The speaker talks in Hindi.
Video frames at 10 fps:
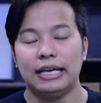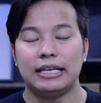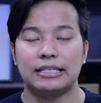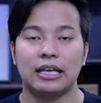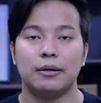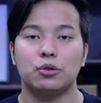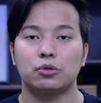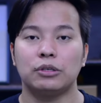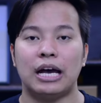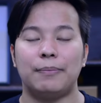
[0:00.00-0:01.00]
इसके अलावा
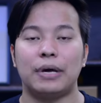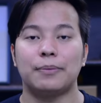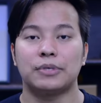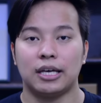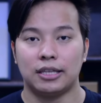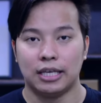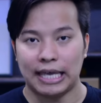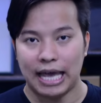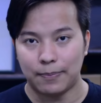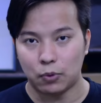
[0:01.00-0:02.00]
दोस्तों यहाँ पर आपसे कहते हैं कि
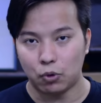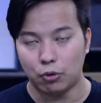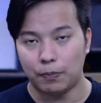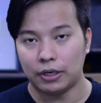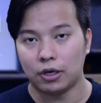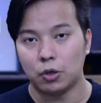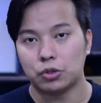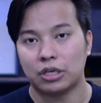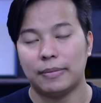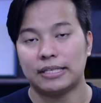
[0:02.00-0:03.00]
ऐप को ओपन करो
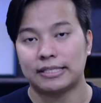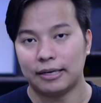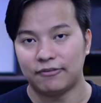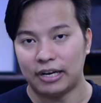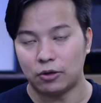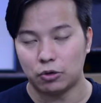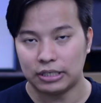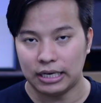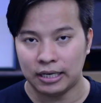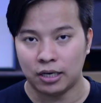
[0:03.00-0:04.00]
उसके बाद स्क्रिप्ट फाइल को
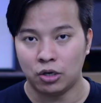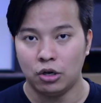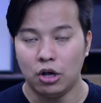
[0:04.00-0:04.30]
सिलेक्ट करो